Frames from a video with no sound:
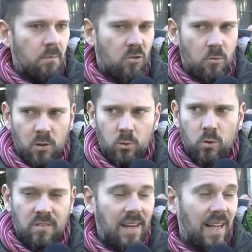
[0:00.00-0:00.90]
ma
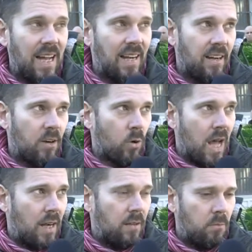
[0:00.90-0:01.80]
soprattutto se la gara è
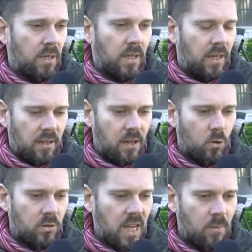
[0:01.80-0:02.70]
regolare, perché
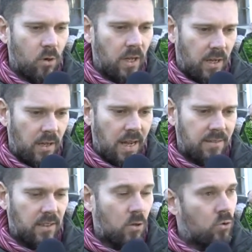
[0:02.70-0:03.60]
ricordiamo che è
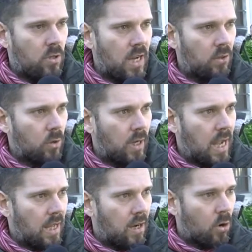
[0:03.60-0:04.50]
stata giudicata una
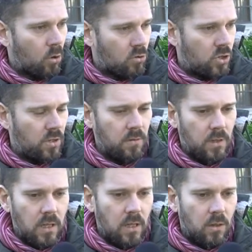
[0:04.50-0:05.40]
gara oggi
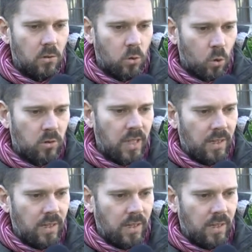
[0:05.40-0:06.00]
con